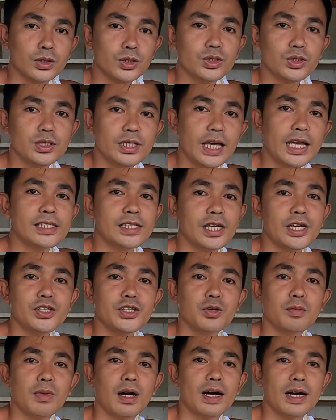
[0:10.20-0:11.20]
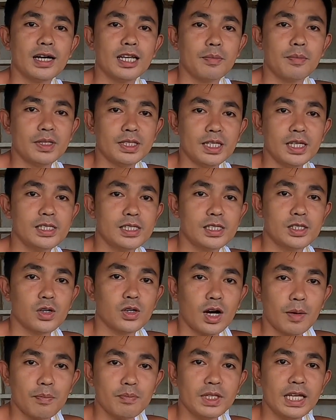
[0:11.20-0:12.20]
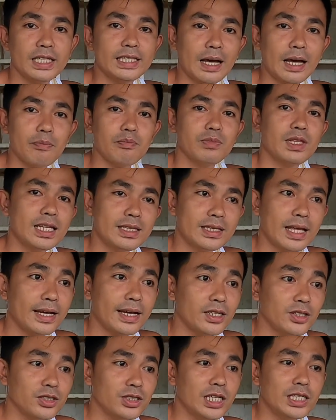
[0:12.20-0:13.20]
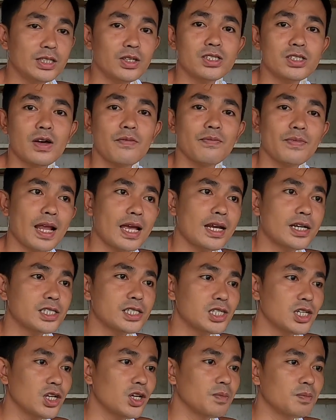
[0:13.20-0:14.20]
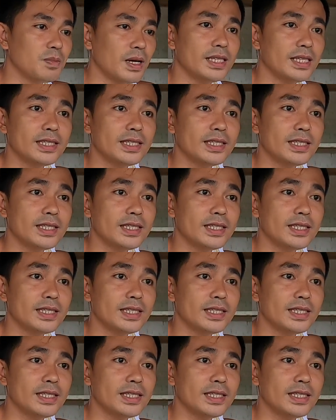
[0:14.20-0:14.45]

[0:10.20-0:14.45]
Good day sa inyo mga kalapatid. So update update tayo dito sa Flyers Slope